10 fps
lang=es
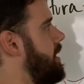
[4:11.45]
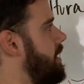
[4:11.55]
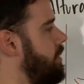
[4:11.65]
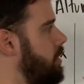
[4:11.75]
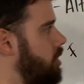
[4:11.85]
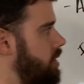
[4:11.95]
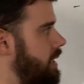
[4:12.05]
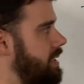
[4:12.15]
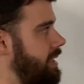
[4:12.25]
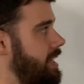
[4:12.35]
centímetros, sí
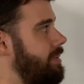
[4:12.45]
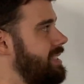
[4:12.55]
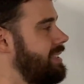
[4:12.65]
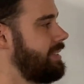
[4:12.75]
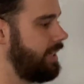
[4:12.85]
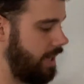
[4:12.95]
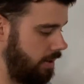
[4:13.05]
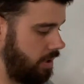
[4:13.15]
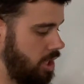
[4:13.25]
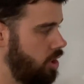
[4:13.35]
que estaría bastante
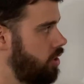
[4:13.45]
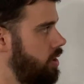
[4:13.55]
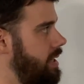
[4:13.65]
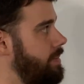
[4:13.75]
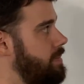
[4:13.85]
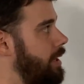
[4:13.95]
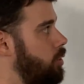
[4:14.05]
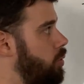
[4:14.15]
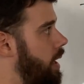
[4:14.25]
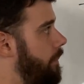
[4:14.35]
claro. Es la misma
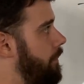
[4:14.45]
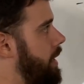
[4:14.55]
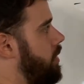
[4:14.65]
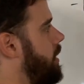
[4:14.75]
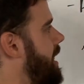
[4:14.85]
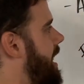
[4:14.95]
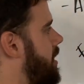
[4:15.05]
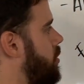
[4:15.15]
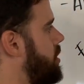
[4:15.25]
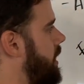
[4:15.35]
altura, pero la ha
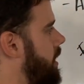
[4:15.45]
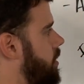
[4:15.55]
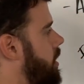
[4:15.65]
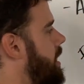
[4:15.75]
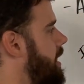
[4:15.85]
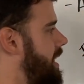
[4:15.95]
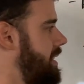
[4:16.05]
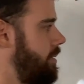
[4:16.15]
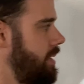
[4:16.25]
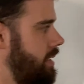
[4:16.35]
conseguido a
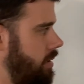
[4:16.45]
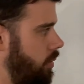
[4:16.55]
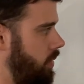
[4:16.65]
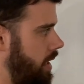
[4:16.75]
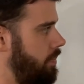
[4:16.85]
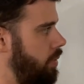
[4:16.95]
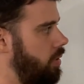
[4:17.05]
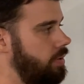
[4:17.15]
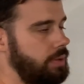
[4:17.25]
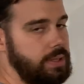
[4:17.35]
través de un
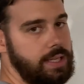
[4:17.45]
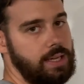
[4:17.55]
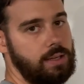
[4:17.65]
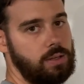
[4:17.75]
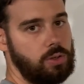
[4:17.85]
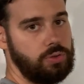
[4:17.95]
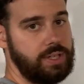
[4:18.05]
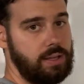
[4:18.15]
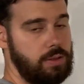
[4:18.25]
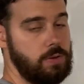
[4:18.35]
tiempo de
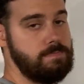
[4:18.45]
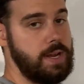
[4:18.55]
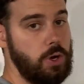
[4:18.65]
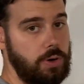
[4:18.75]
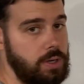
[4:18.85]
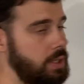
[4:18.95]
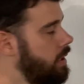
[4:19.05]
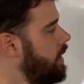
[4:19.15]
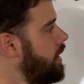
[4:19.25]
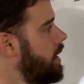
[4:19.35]
contracción menor.
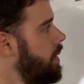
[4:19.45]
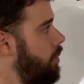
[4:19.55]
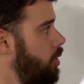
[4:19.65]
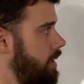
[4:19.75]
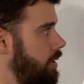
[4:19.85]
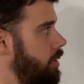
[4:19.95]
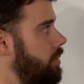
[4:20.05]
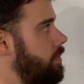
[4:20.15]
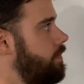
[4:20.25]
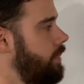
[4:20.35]
Por lo
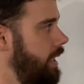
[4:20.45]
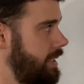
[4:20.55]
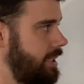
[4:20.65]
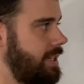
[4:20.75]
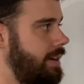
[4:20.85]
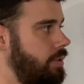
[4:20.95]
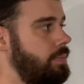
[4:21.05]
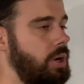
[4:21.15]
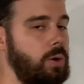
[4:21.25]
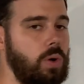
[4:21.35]
tanto, esta es la razón
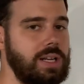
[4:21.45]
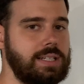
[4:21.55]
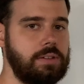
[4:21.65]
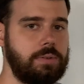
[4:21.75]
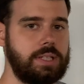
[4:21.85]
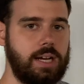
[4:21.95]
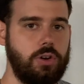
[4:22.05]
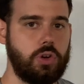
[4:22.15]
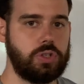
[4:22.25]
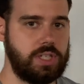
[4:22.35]
por la cual el salto
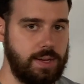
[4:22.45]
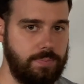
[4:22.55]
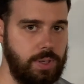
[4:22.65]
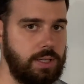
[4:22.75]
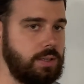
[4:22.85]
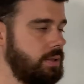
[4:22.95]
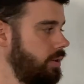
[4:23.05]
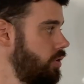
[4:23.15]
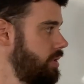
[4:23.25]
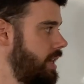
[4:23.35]
vertical no siempre
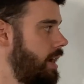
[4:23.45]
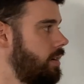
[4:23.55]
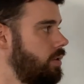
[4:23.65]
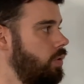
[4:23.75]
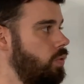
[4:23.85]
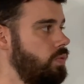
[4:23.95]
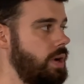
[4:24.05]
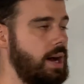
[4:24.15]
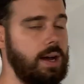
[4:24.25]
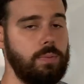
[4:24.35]
nos da
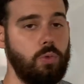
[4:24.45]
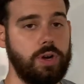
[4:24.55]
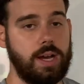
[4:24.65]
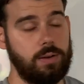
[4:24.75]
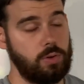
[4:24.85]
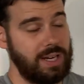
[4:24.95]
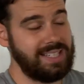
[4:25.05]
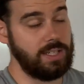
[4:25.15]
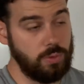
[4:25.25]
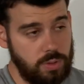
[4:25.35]
una buena, o
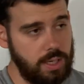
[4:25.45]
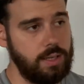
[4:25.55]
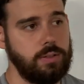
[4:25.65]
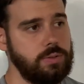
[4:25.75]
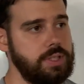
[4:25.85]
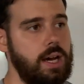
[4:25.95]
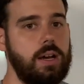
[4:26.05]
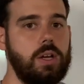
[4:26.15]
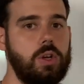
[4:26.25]
casi nunca nos da